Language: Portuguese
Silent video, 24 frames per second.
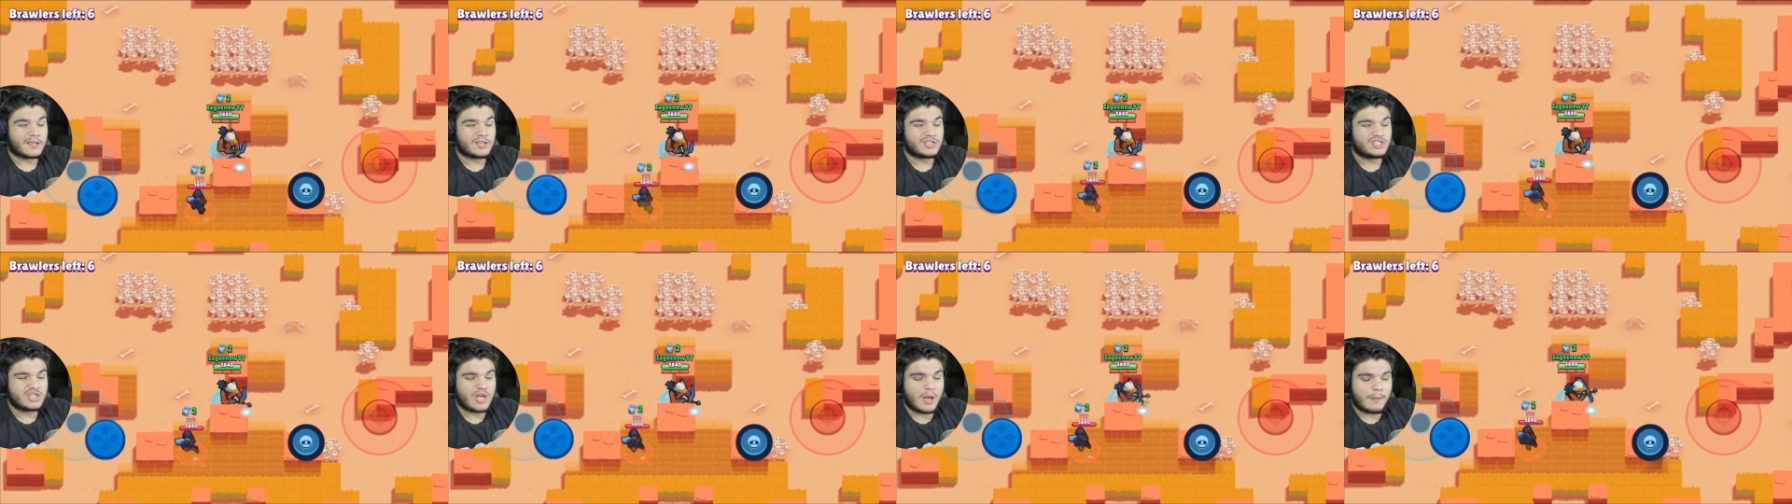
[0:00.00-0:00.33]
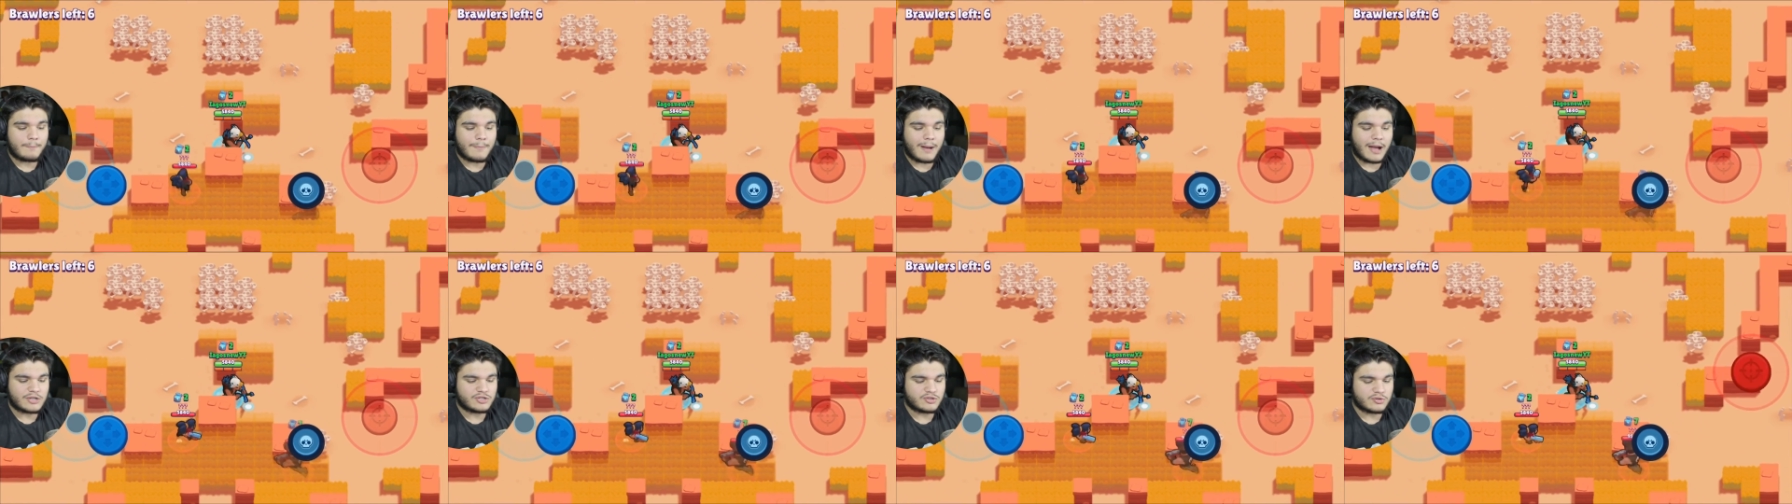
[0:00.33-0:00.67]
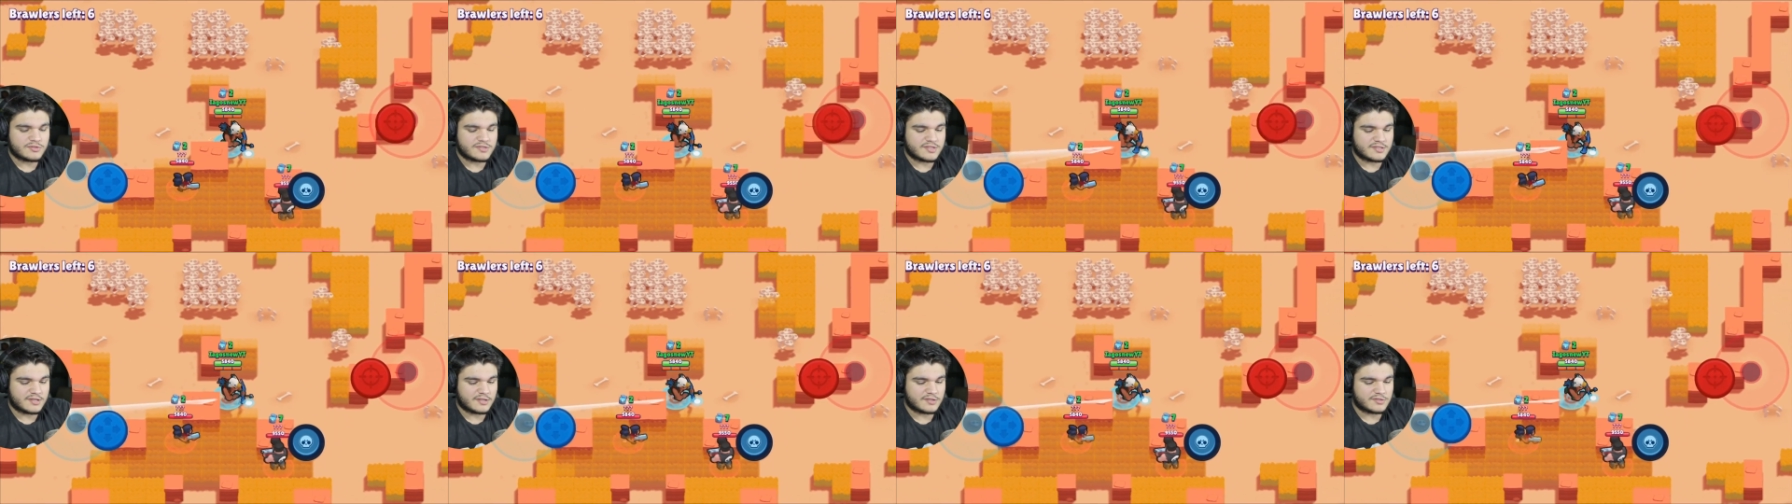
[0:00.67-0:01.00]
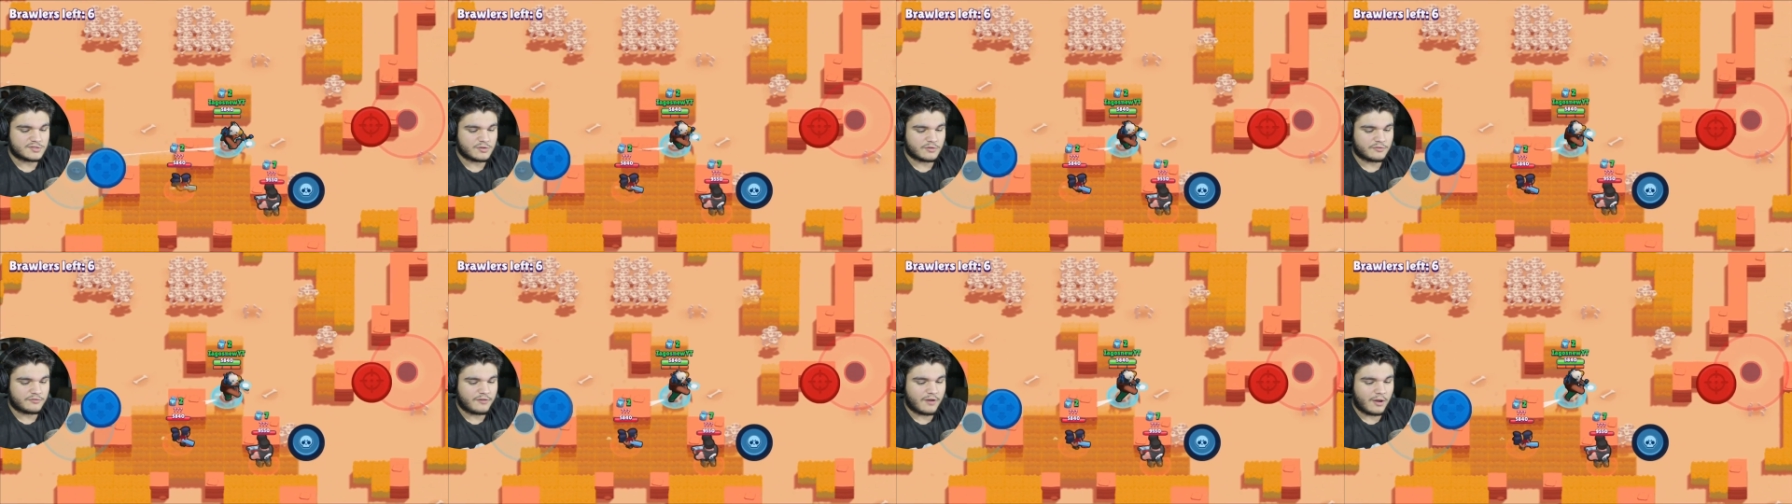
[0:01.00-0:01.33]
de abaixo dos
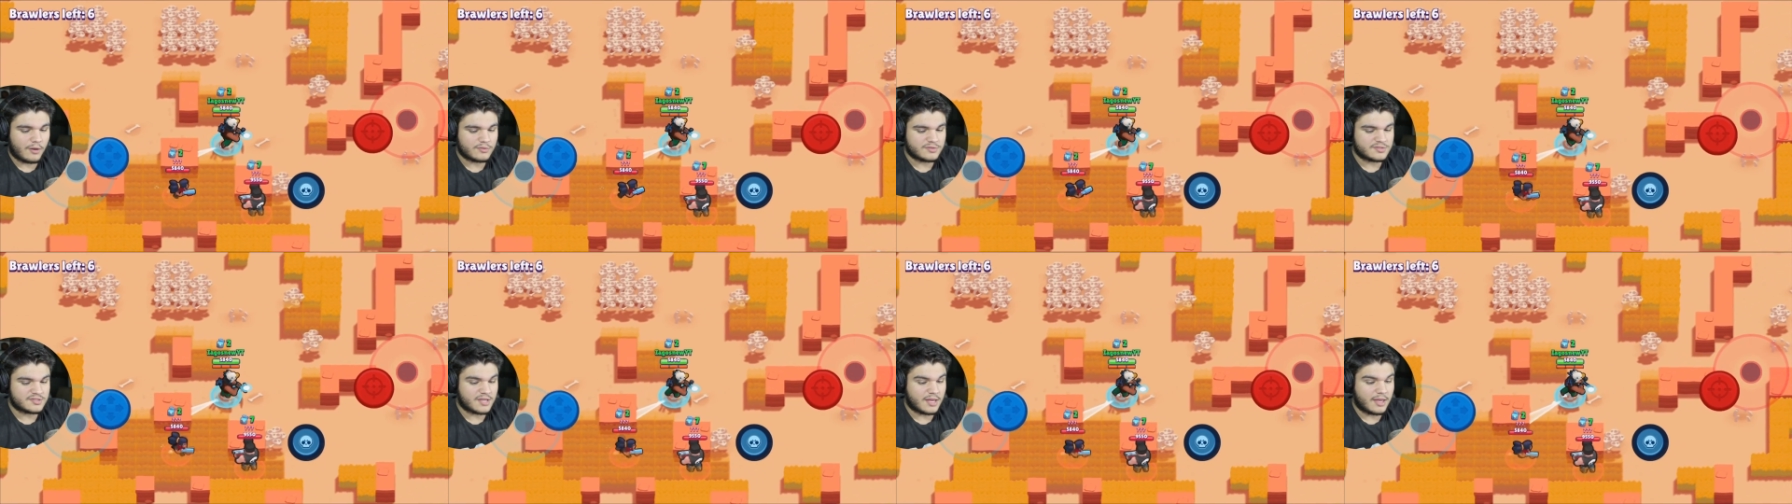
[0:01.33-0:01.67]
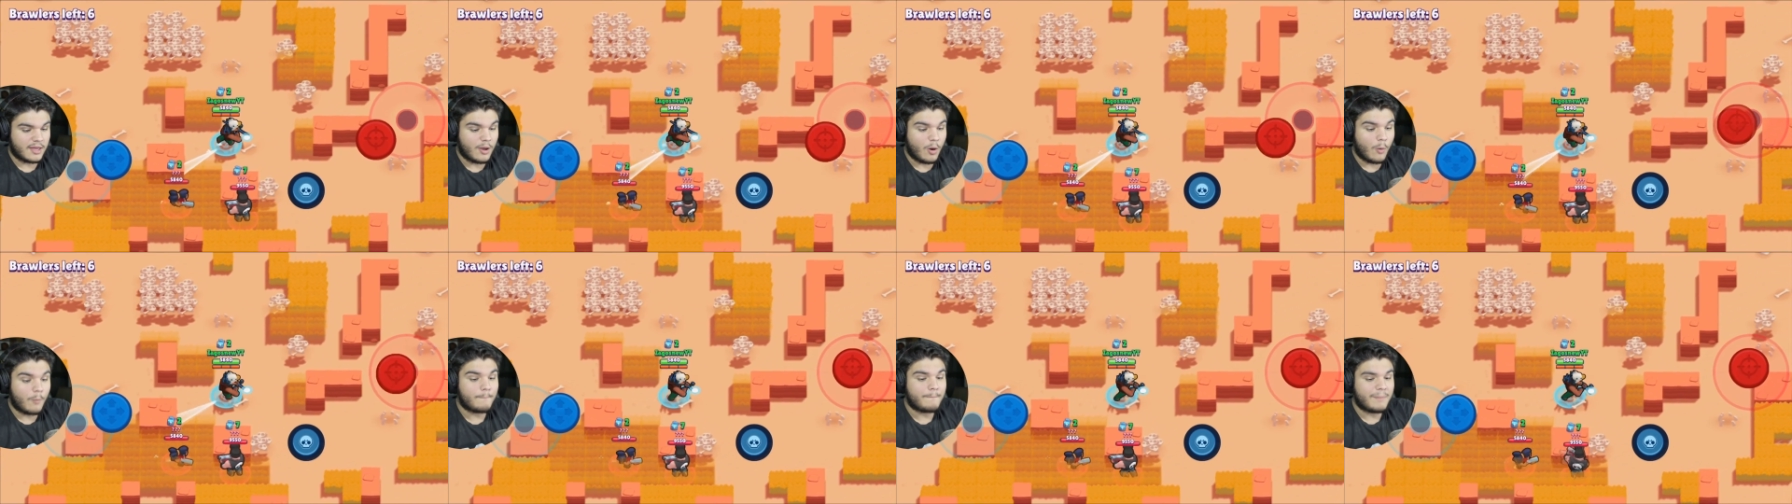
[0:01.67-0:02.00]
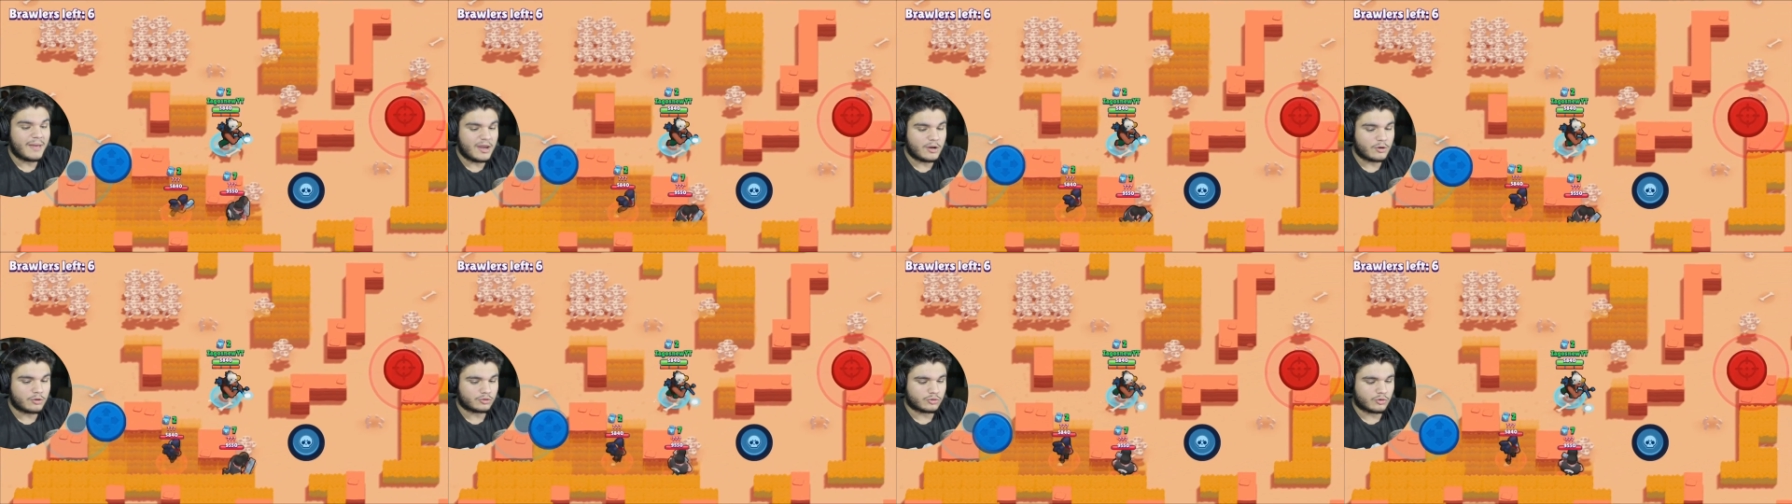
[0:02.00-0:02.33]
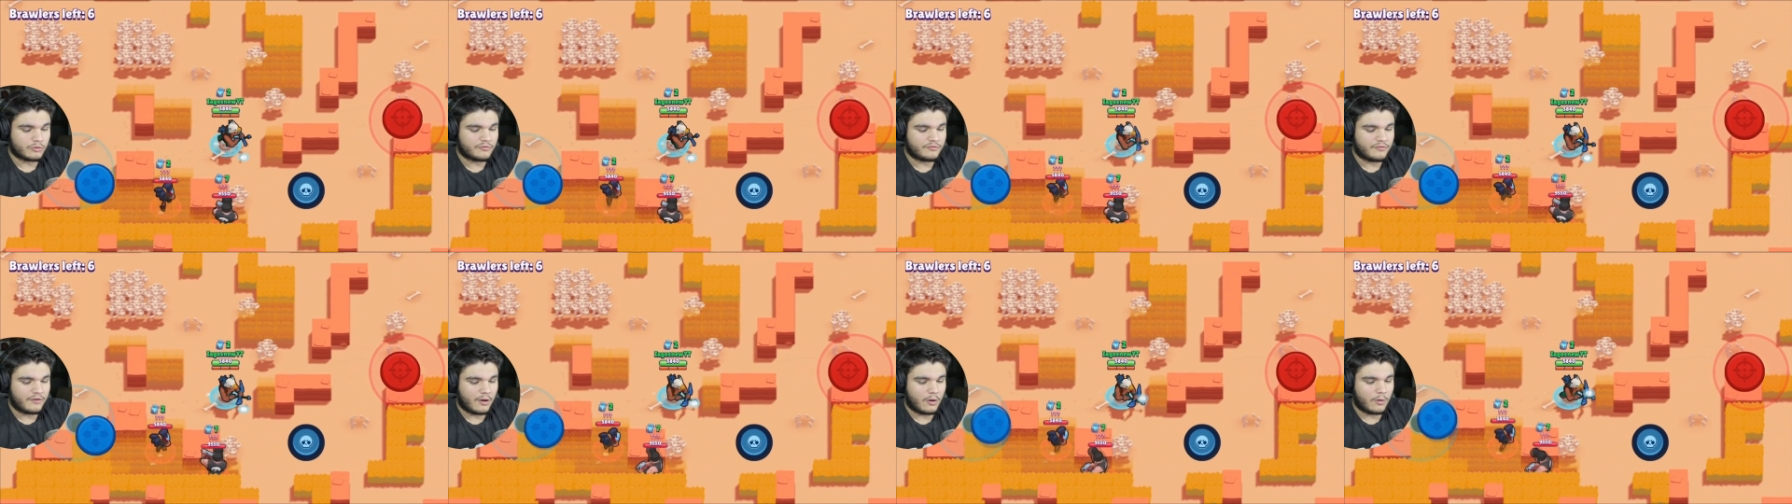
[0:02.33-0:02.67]
600 troféus, eu perco o
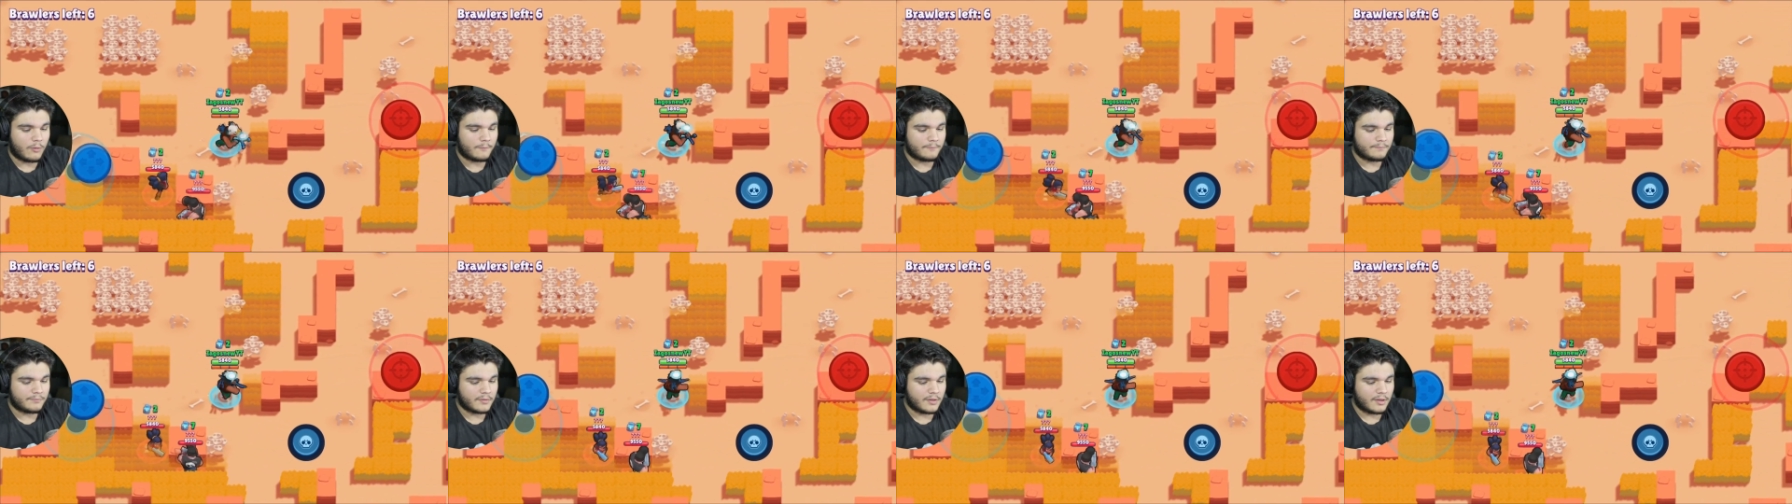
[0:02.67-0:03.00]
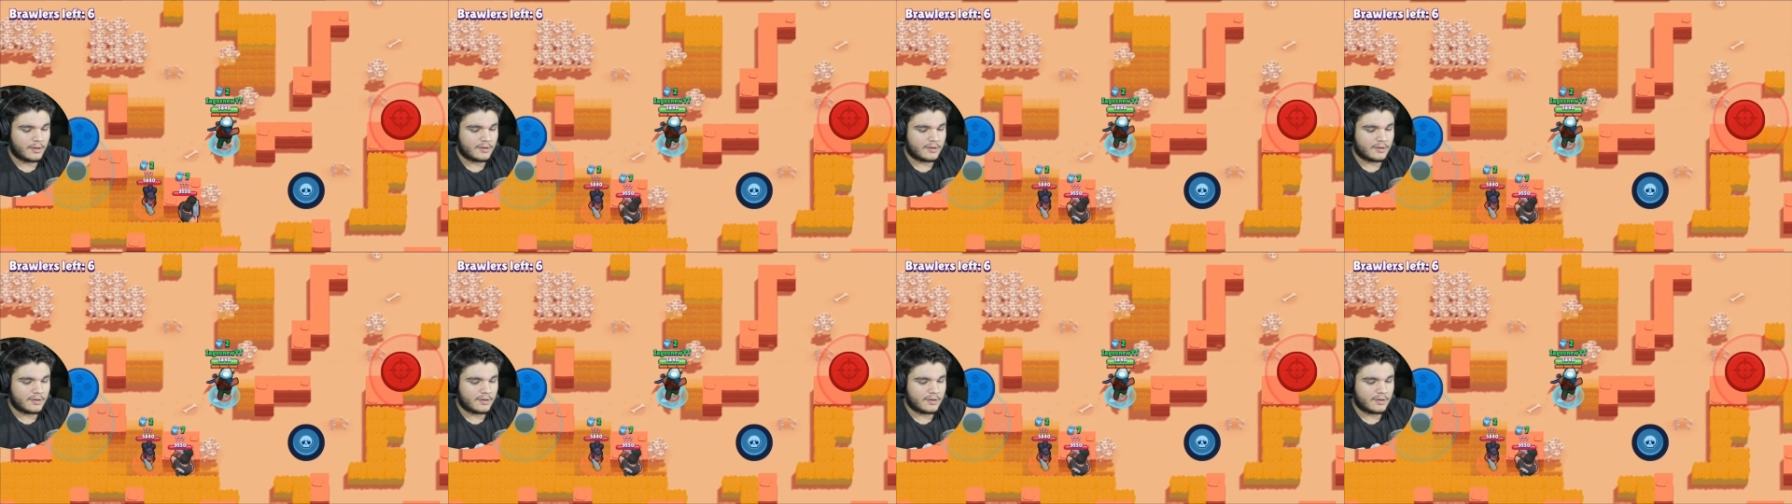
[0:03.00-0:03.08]
troféu.